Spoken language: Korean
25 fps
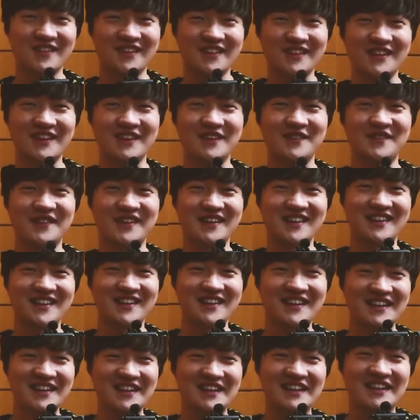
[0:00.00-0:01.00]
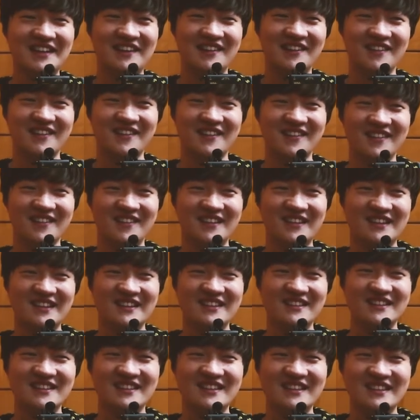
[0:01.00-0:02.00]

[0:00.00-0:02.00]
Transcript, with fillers: 되게 막 어,